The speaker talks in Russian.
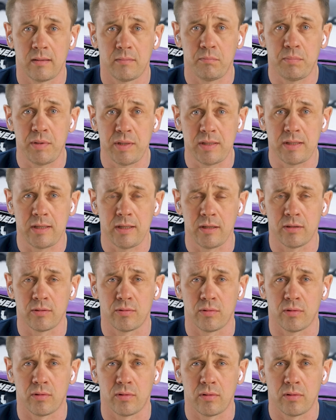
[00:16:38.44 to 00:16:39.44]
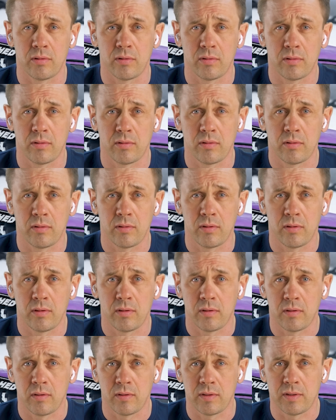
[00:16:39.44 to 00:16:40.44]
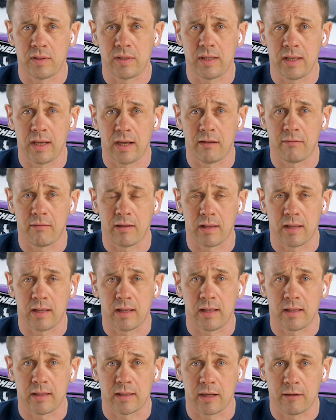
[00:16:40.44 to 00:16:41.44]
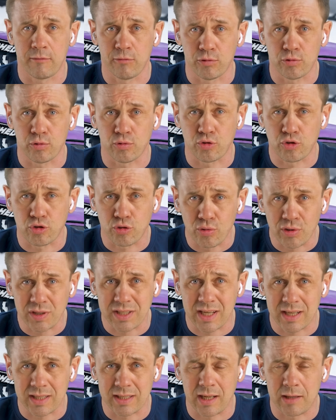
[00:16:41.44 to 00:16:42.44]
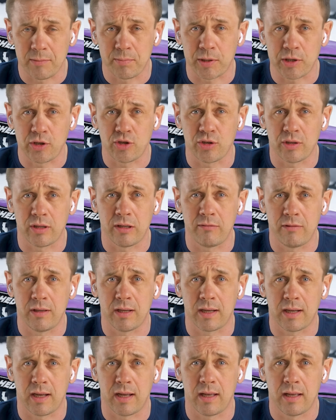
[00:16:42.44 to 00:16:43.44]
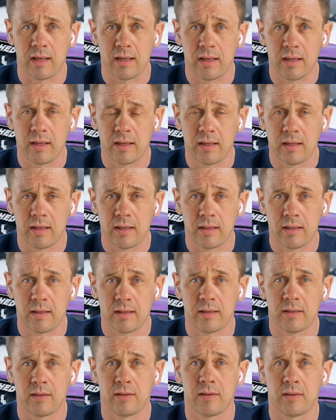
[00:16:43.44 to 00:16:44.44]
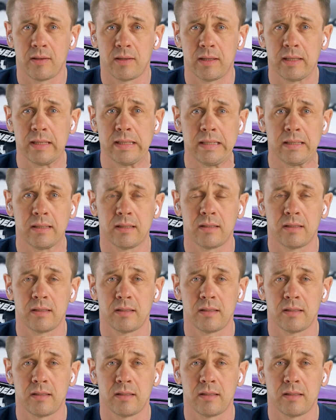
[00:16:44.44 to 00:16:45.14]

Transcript: Беседу дьявола. Так вот он что сказал про человека? А?